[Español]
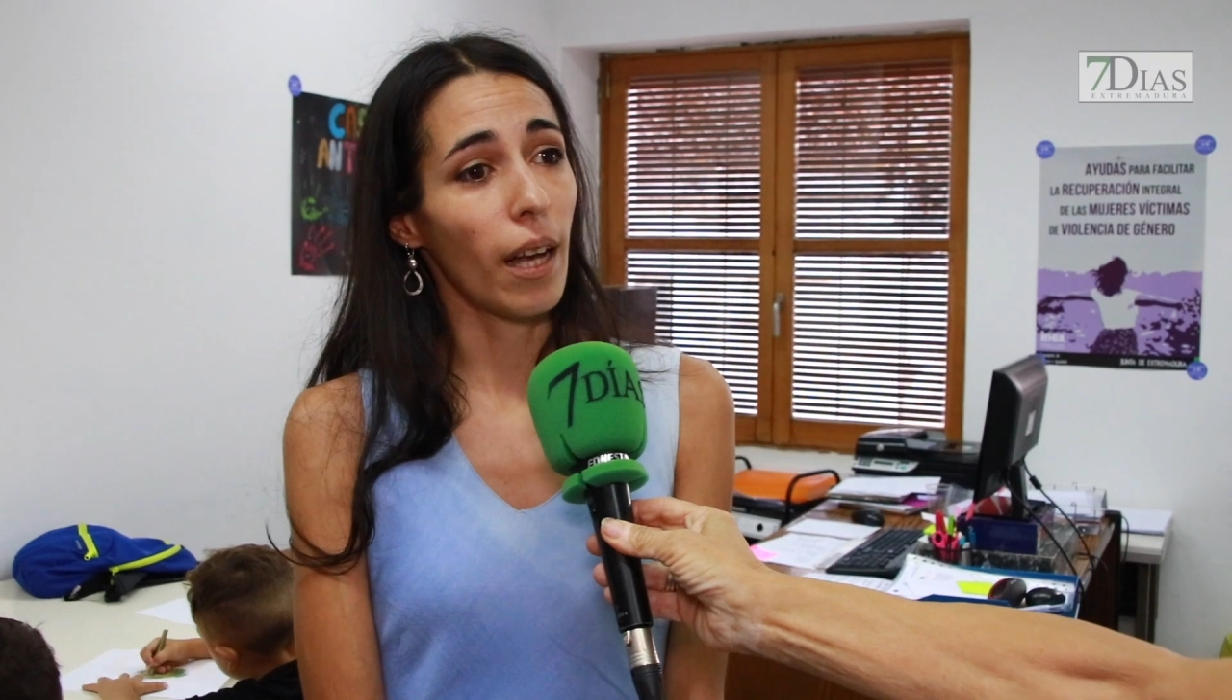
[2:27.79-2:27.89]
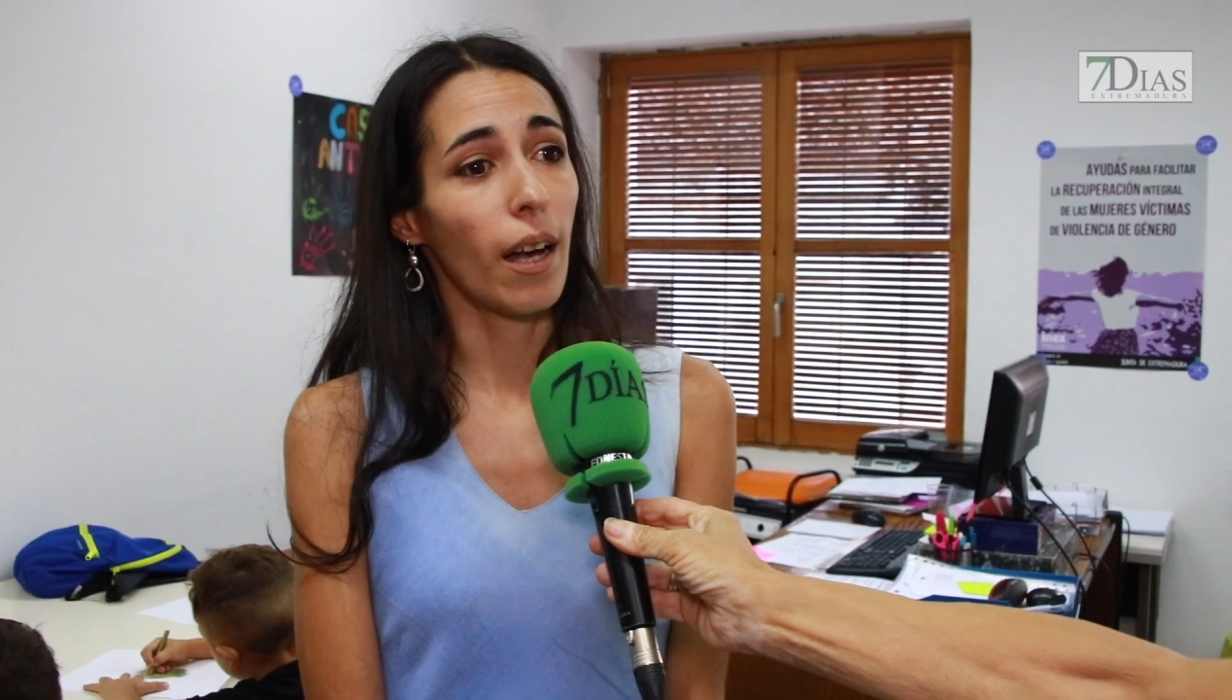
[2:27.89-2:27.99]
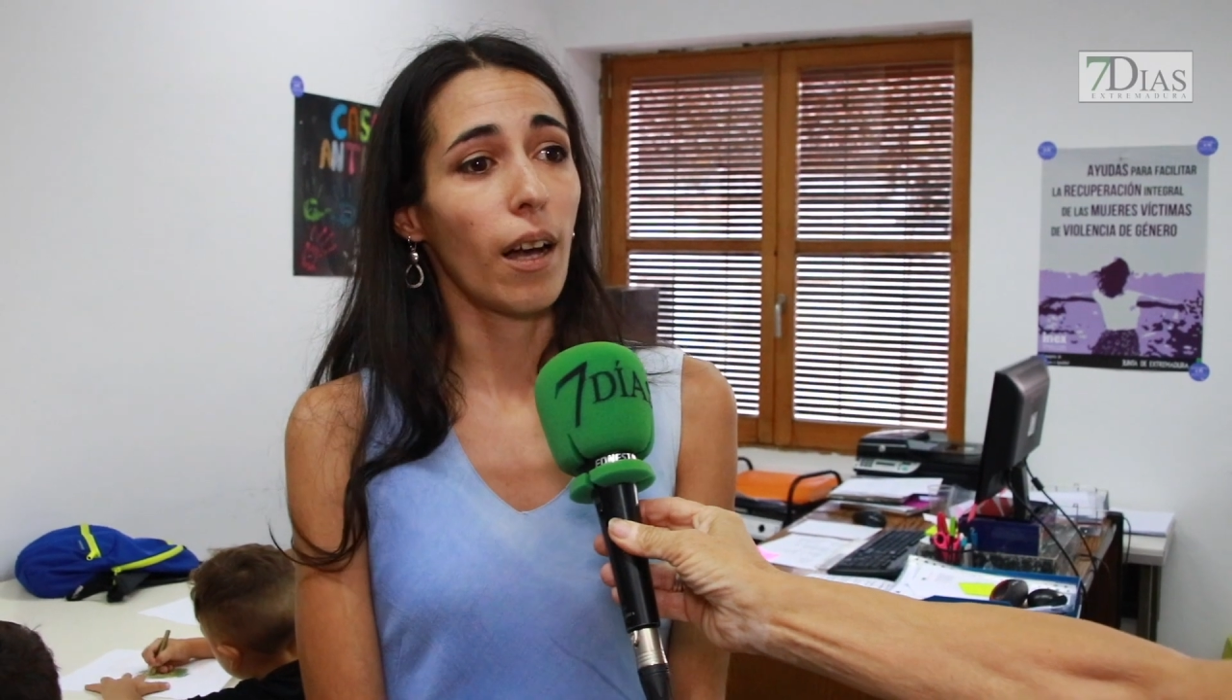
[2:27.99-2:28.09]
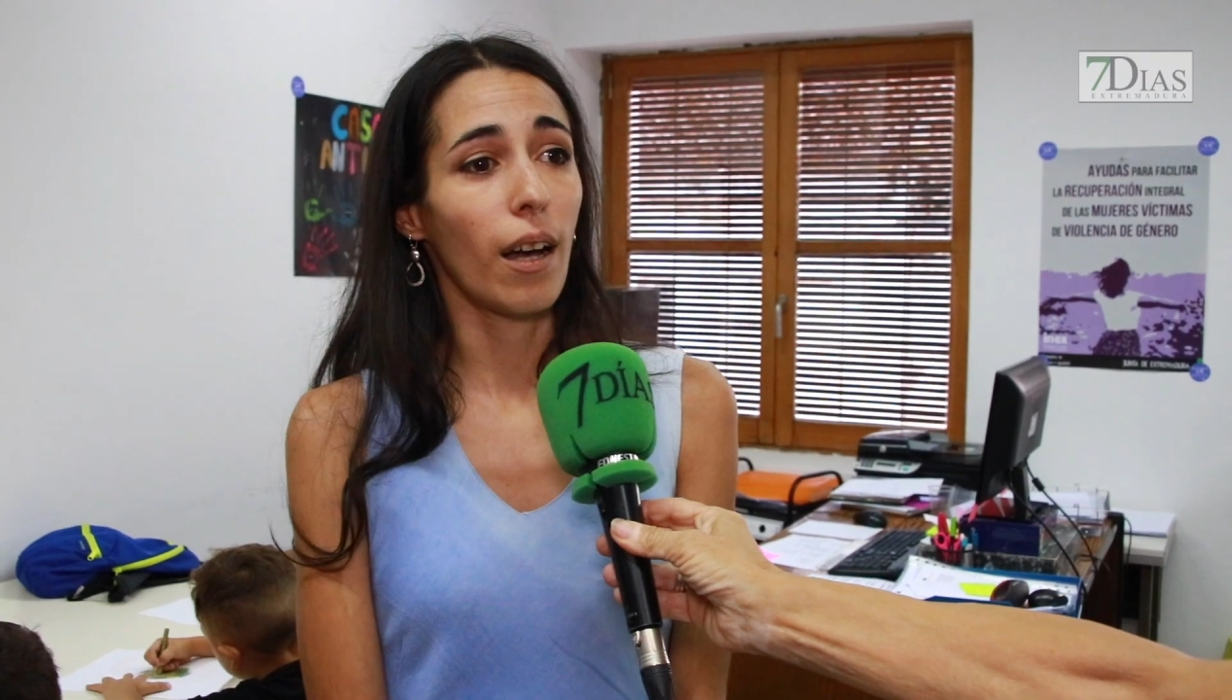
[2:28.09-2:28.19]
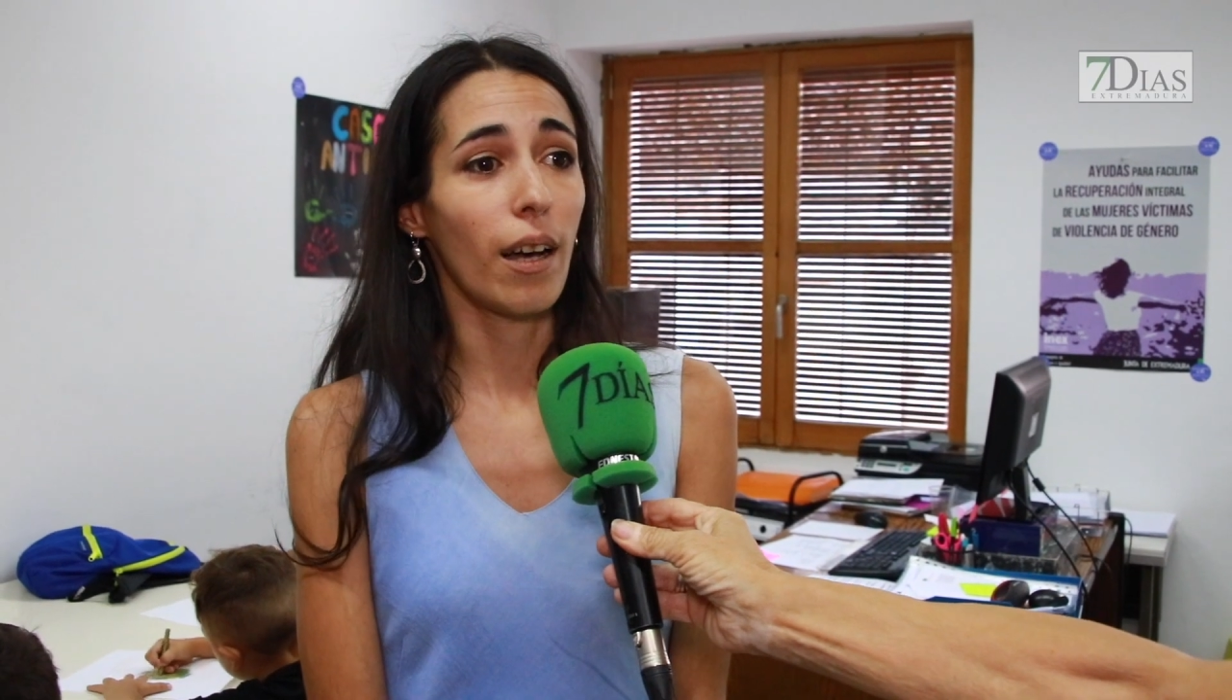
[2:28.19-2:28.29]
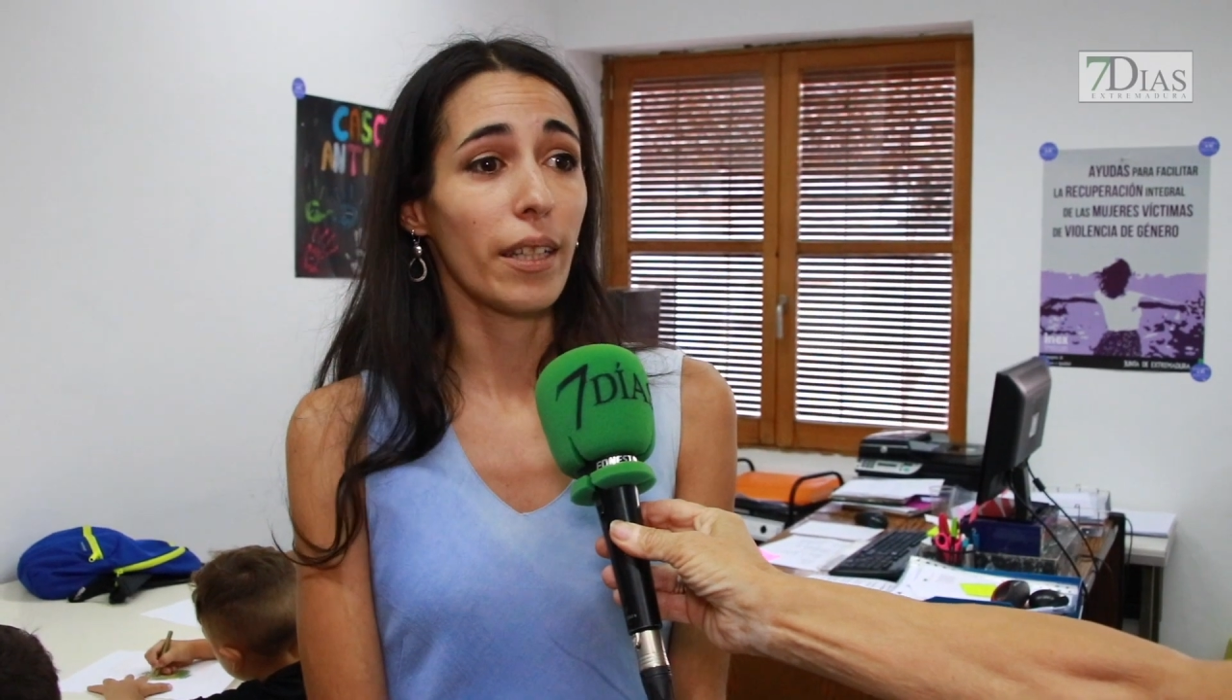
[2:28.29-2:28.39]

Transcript: a